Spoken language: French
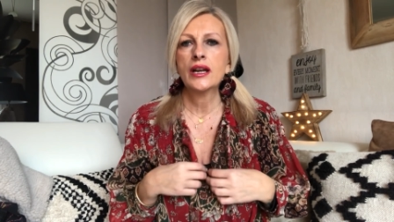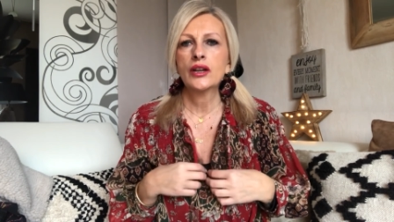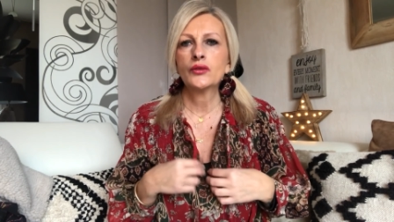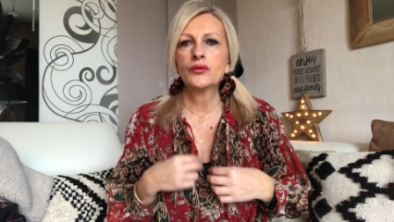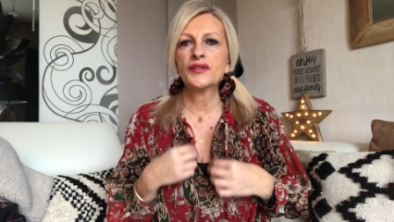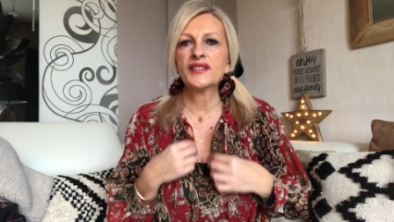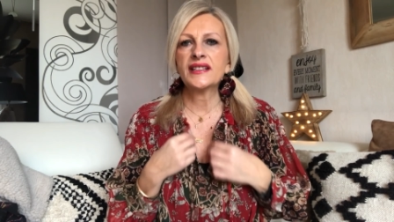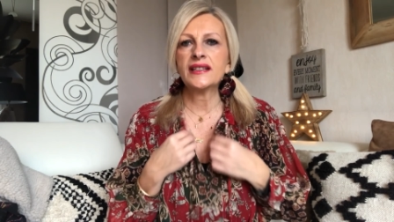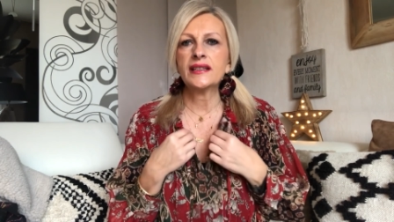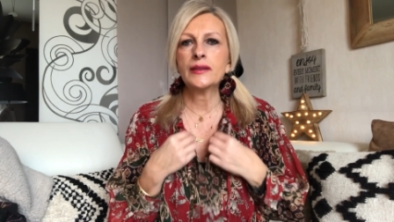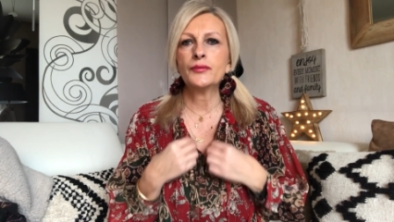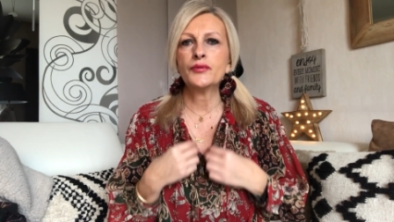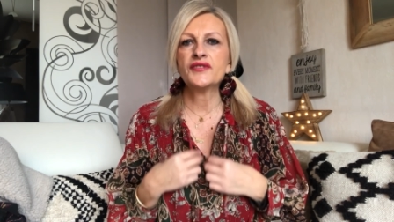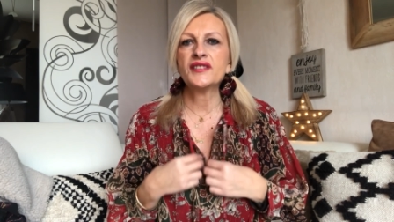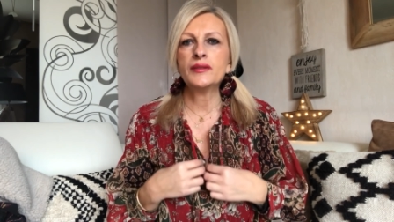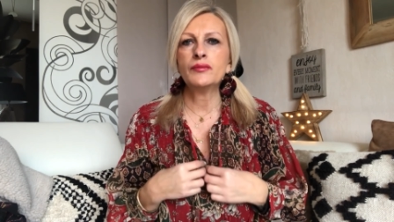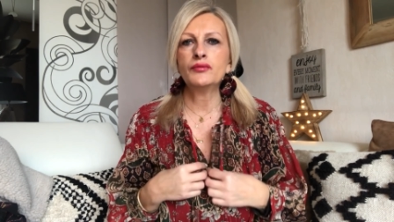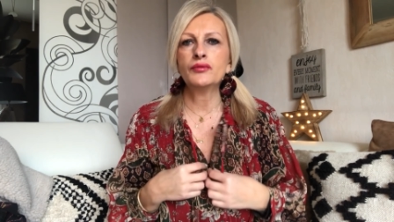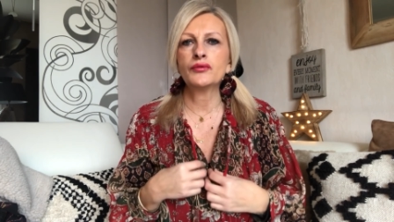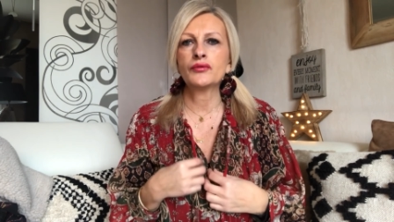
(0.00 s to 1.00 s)
Donc il y a des
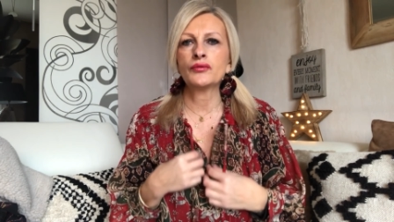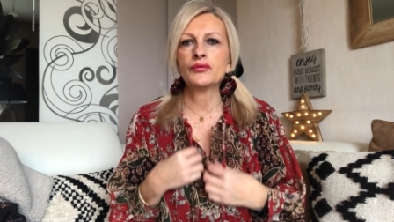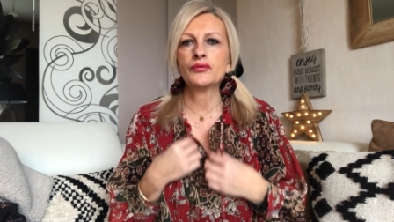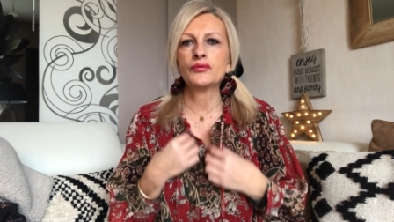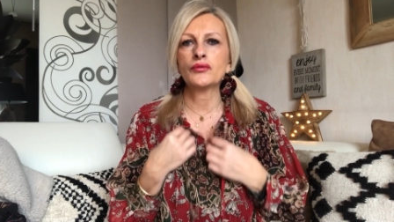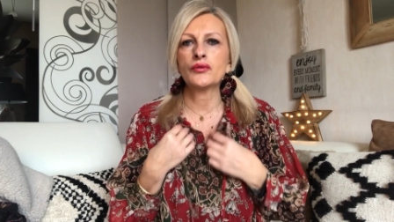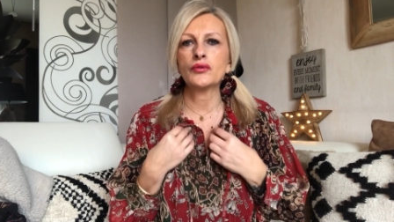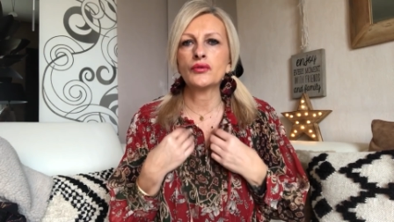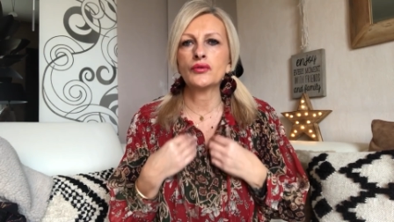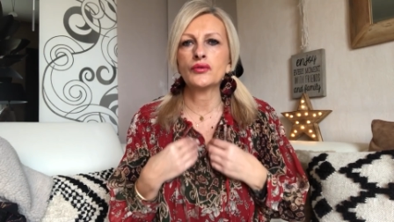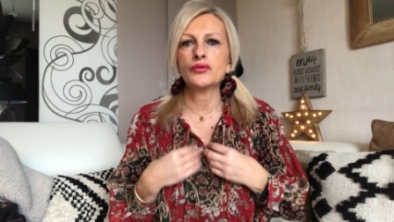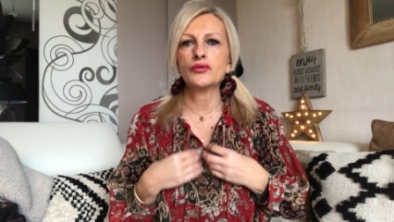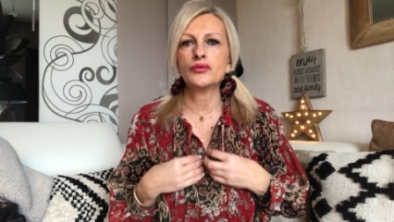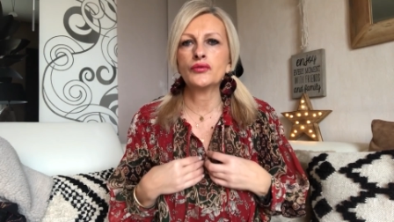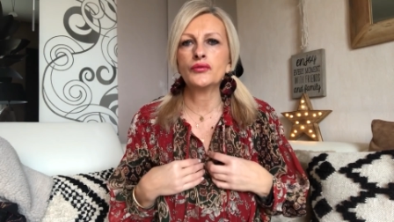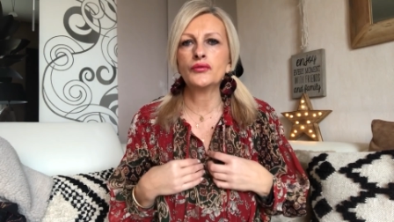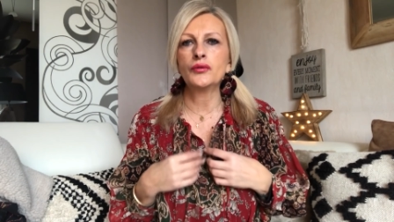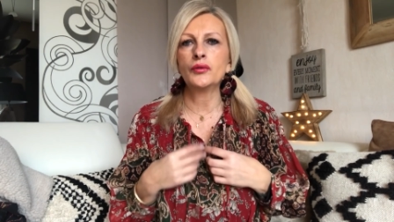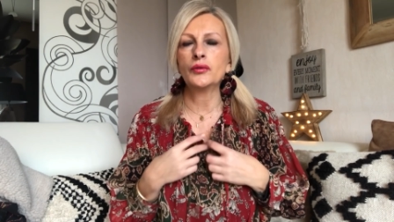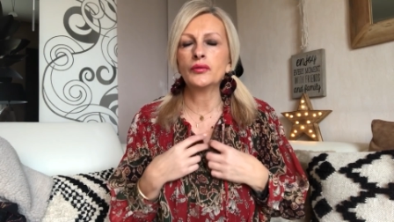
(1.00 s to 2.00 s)
petits boutons euh,
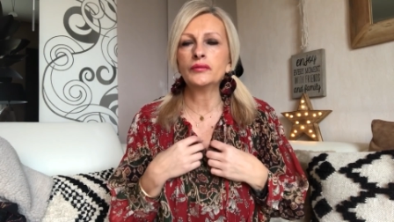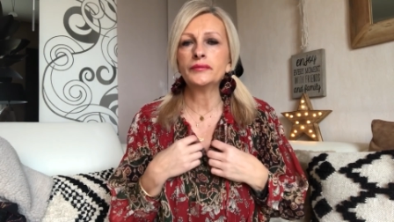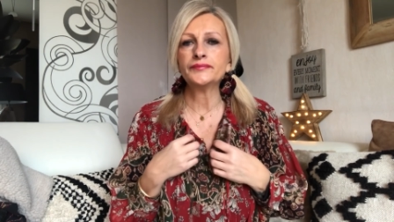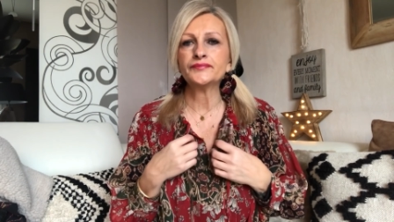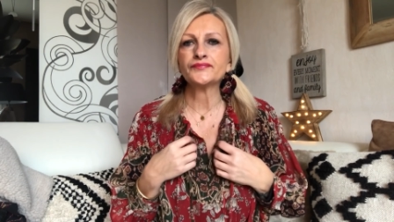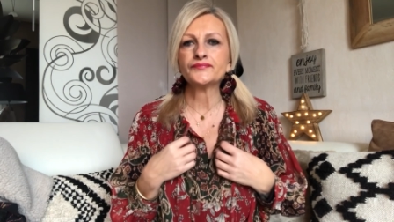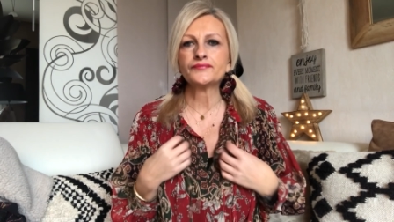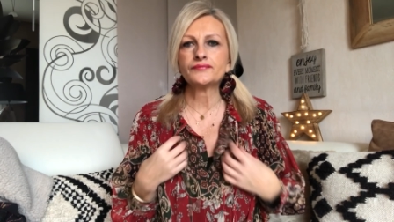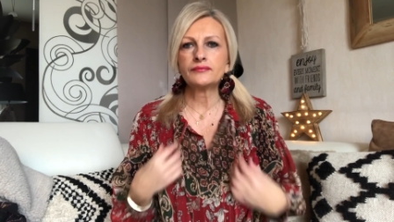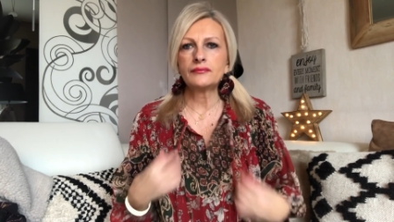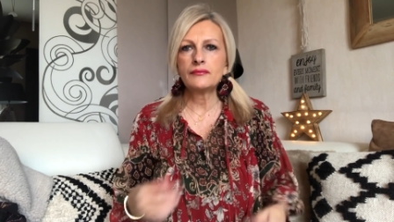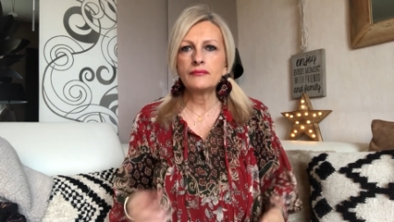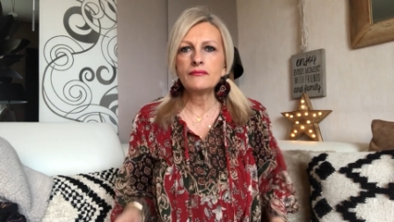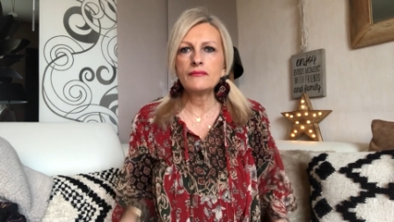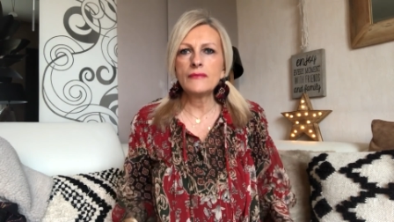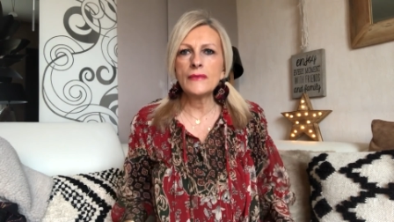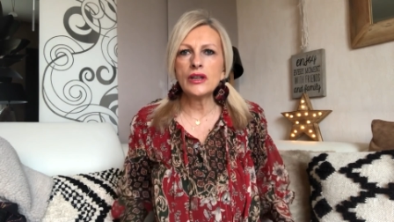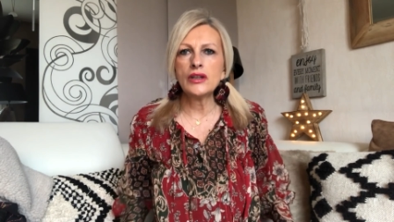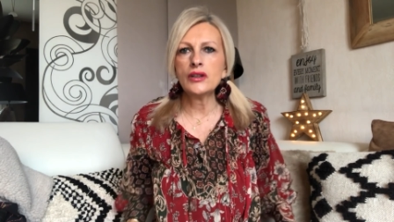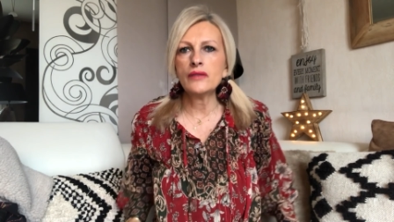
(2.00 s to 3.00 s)
tout de long.
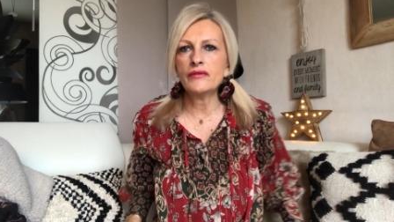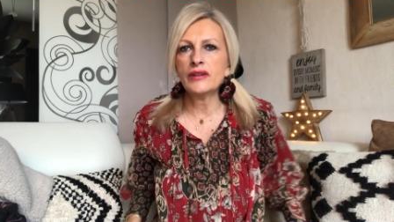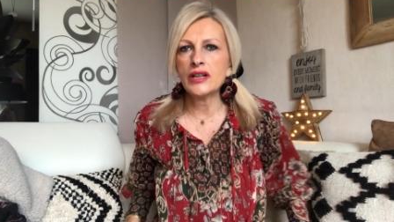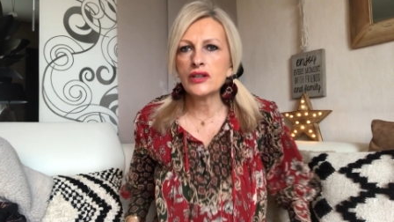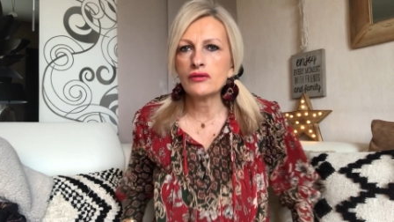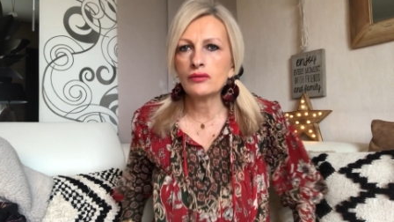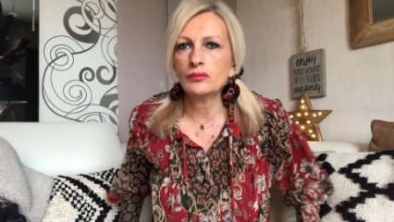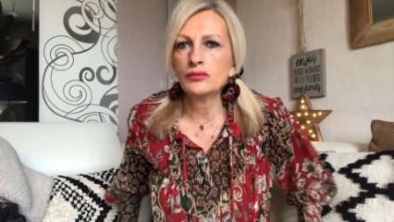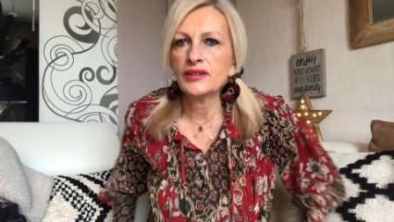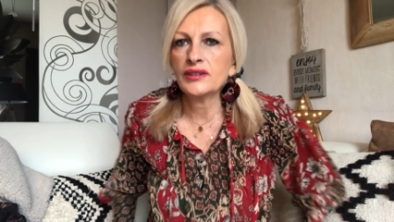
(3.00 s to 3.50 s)
Voilà, je vais vous